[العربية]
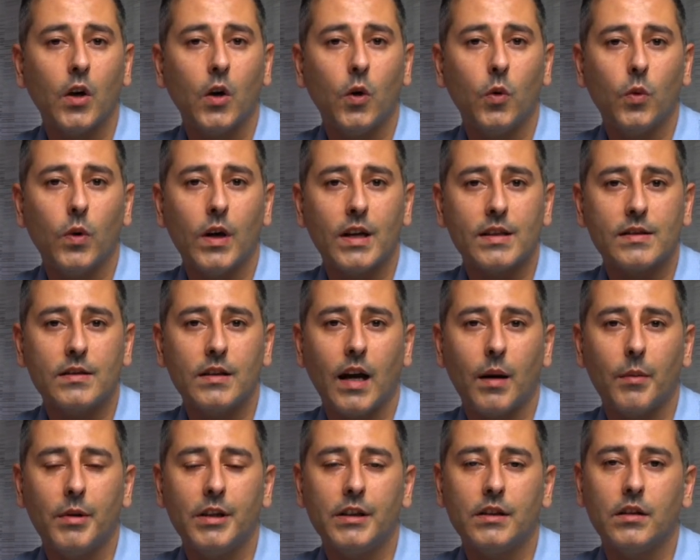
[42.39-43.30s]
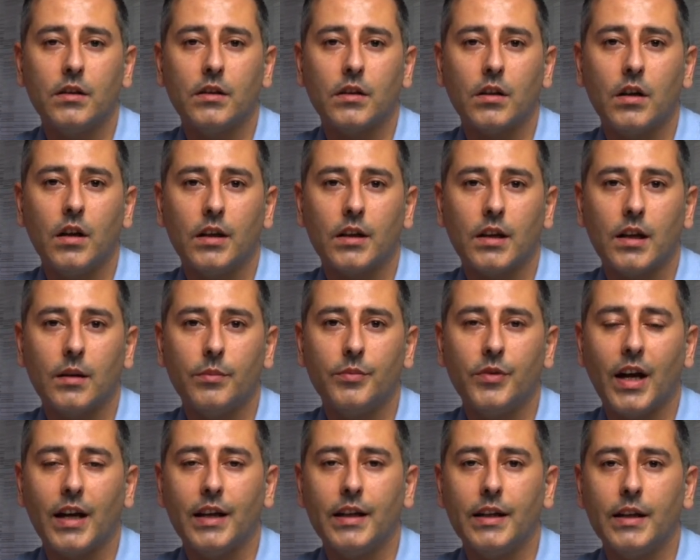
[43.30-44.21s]
واثناء عمليه القاء
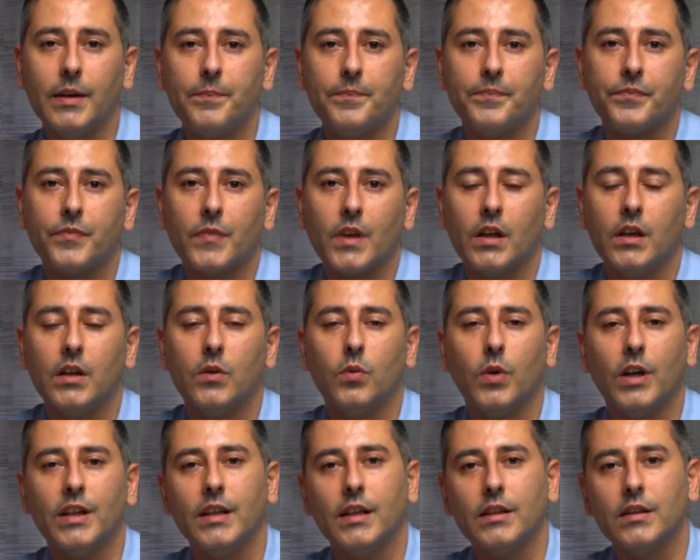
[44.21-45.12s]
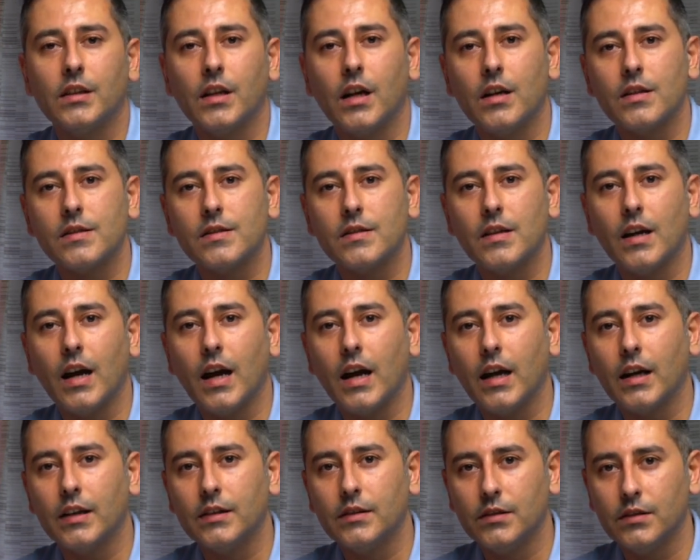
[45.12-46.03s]
القبض عليه الوحدات الخاصه
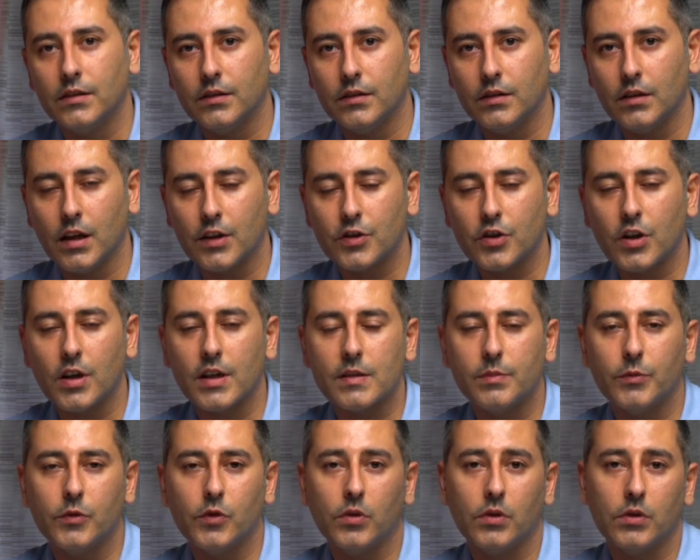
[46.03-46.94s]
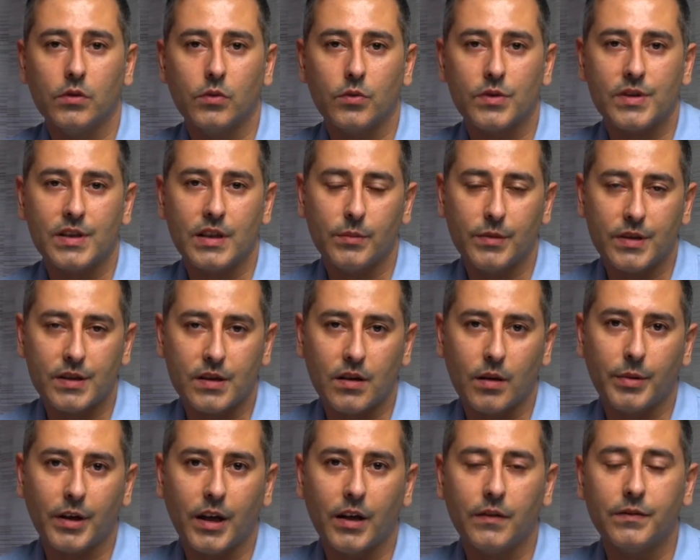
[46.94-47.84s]
احد الاشخاص منهم اصيب
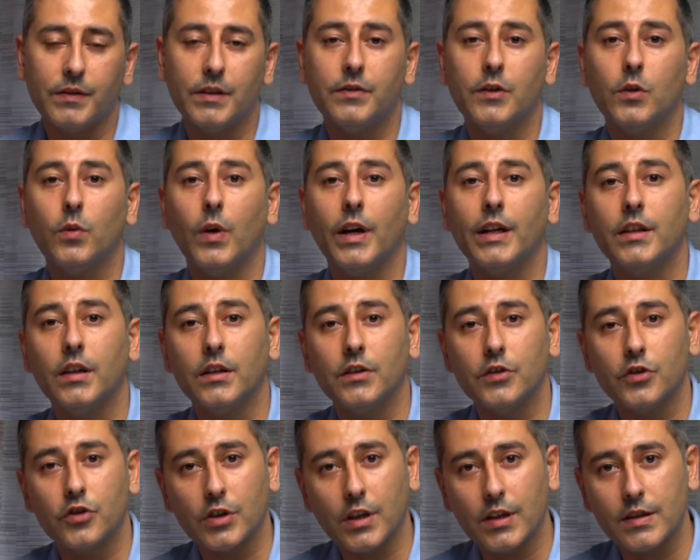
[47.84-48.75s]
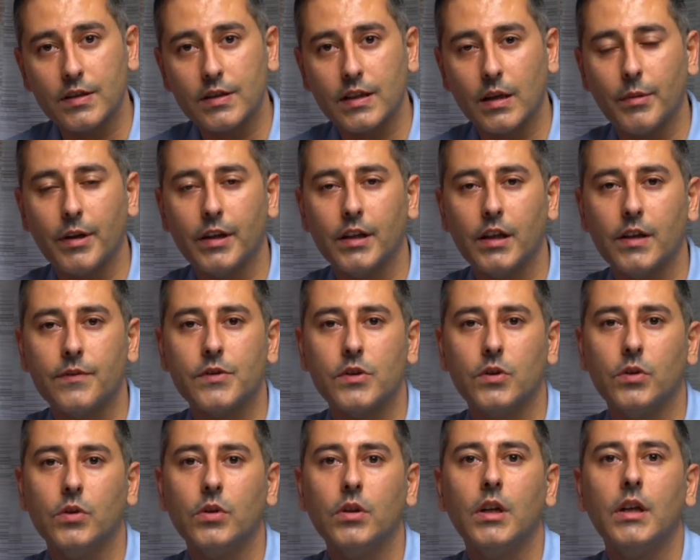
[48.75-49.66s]
اصابه خفيفه وايضا الشخص كمان
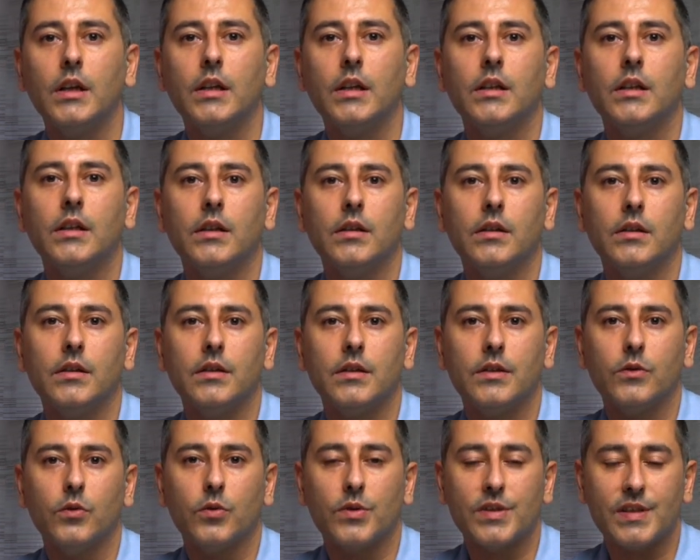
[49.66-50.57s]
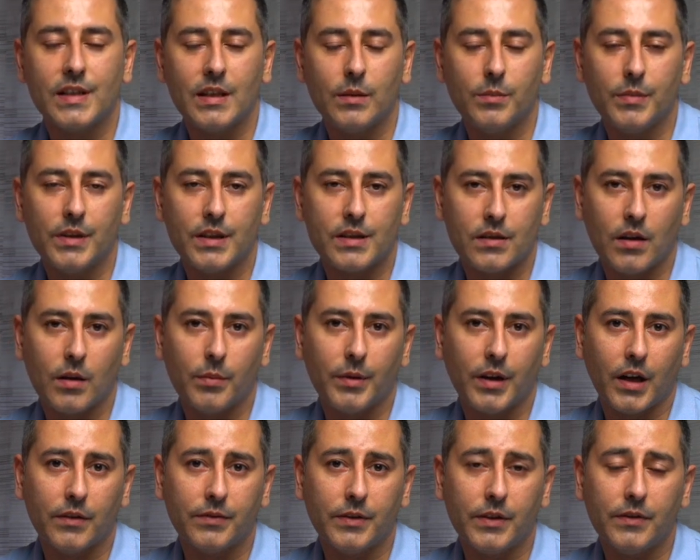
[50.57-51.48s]
نفسه آه، اصيب اصابه
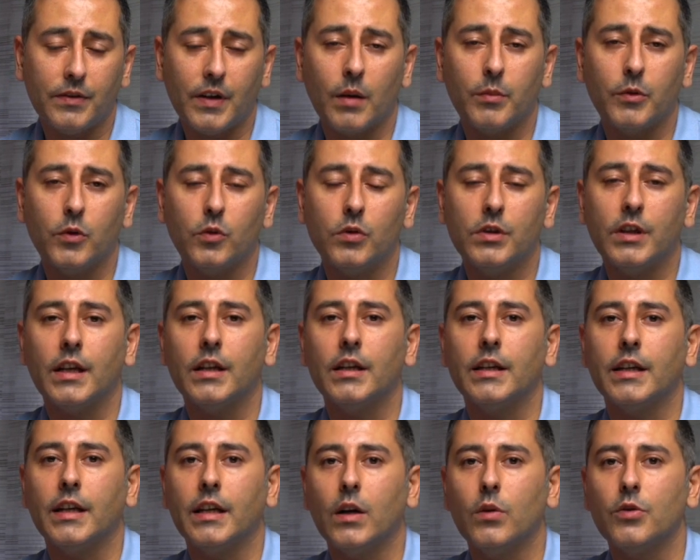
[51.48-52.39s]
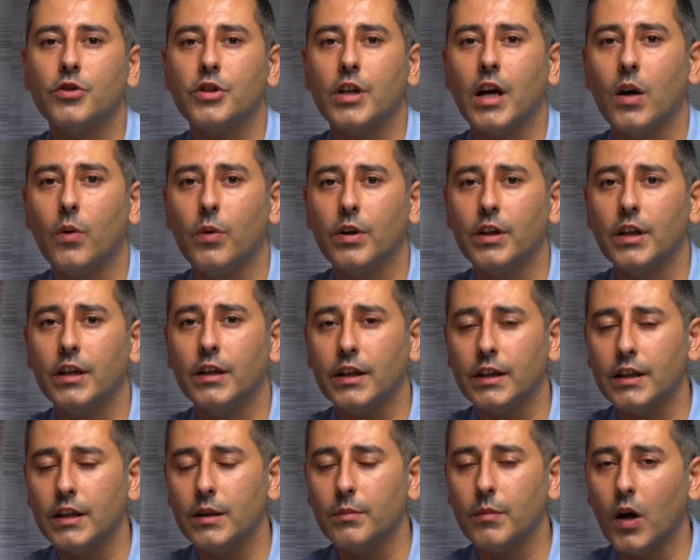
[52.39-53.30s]
خفيفه عم بيقول نحن يعني اول شيء حاولنا
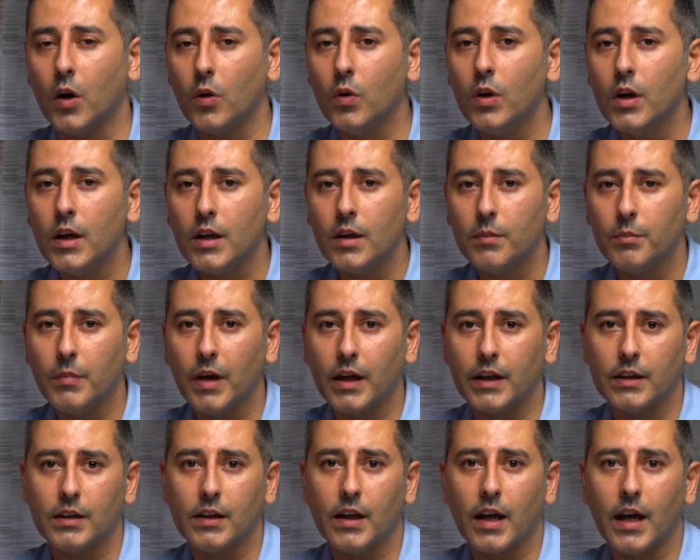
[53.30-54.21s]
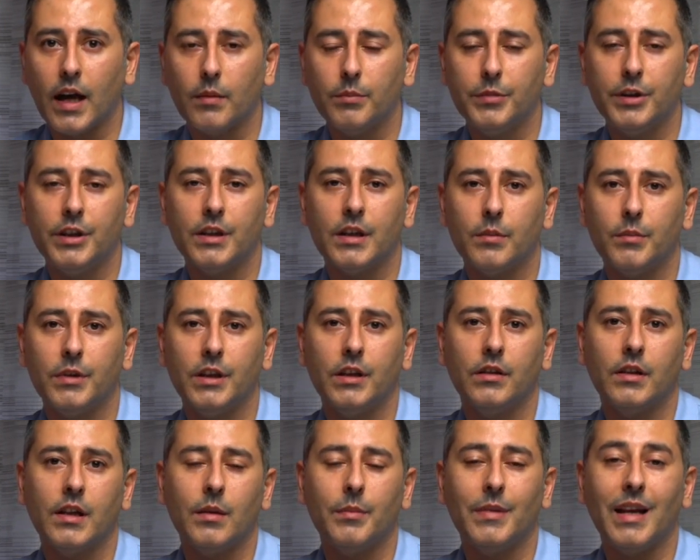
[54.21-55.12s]
نحكي معه ما كنا حابين نعم-
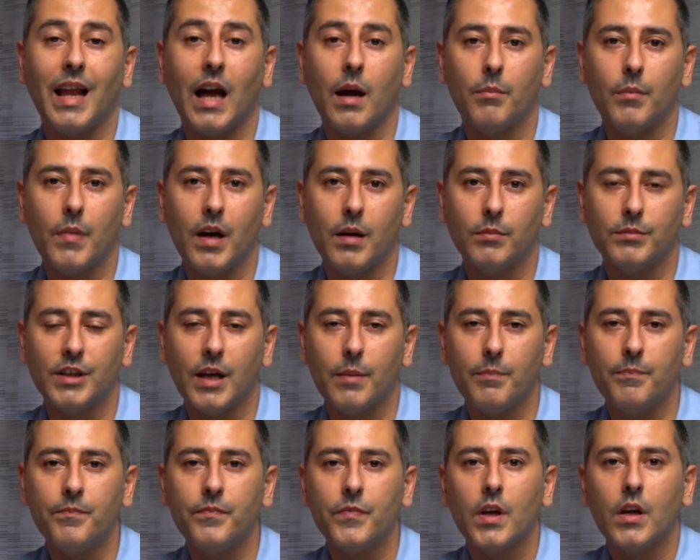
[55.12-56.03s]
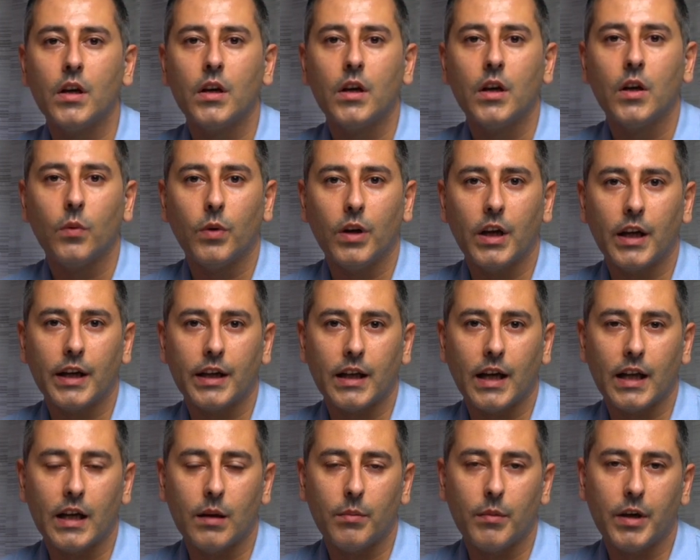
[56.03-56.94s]
نعمل حمام دم ولكن
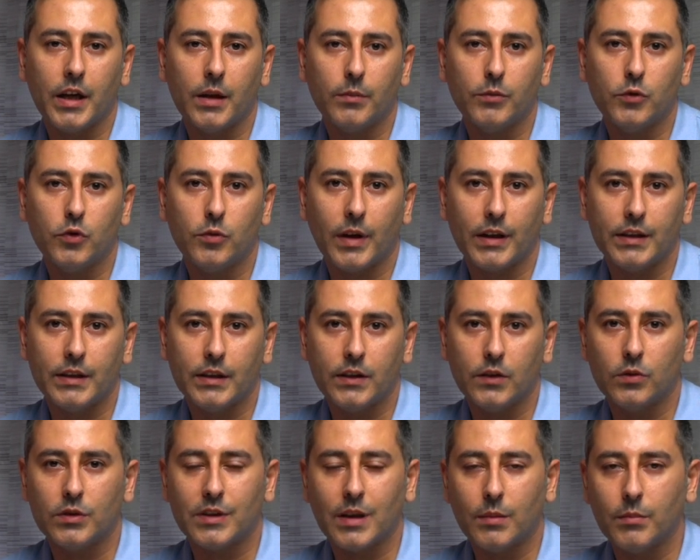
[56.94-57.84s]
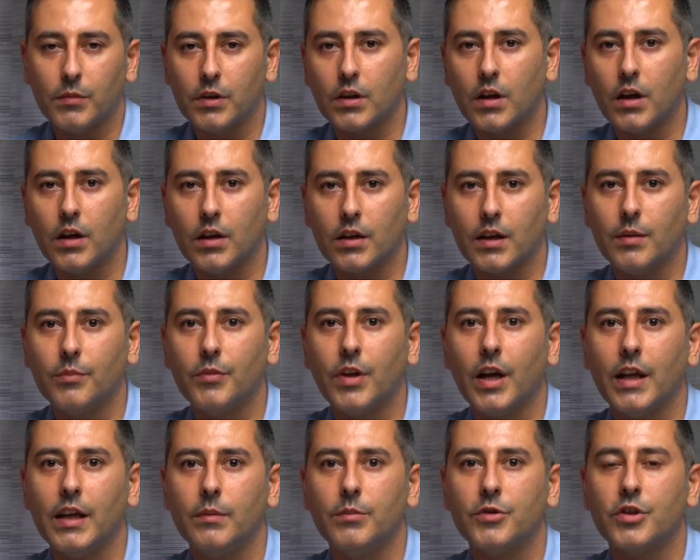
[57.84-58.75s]
على ما يبدو بعدين أنه تم إلقاء القبض
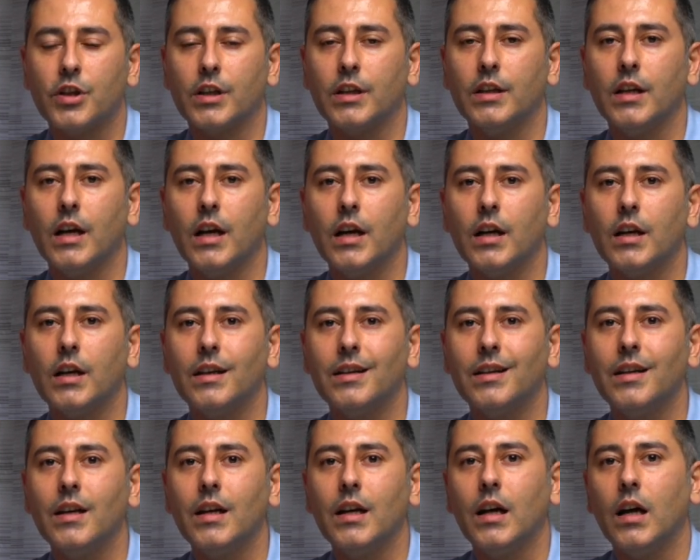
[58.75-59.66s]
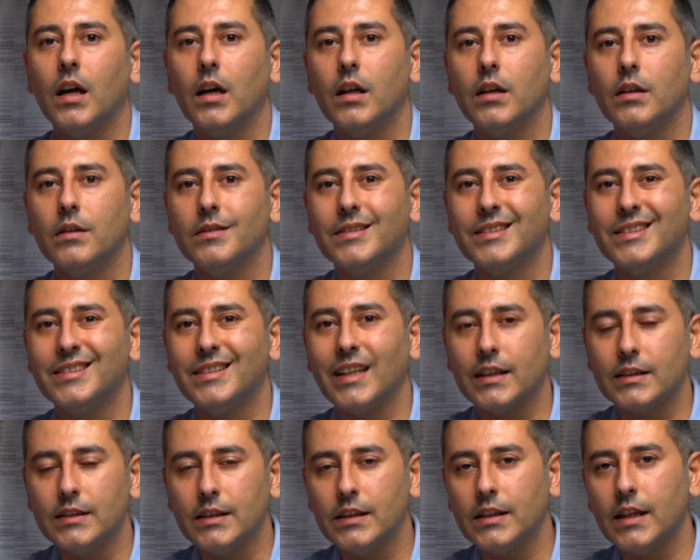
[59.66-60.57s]
عليه بشكل آخر قال
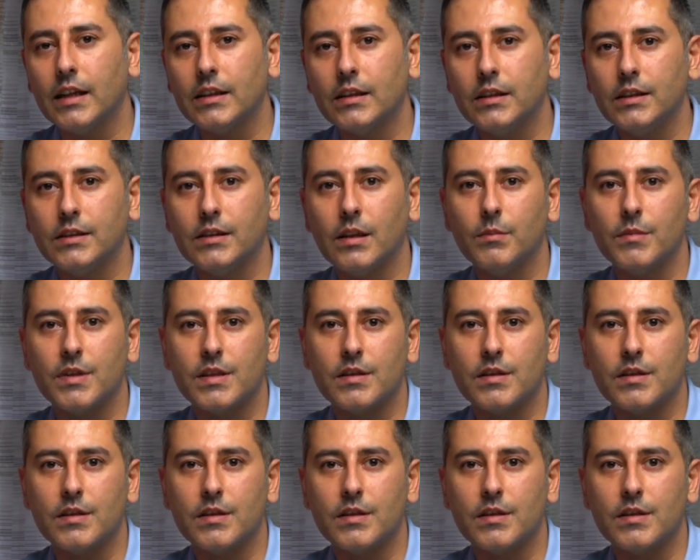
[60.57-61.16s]
التكتيكات اللي تم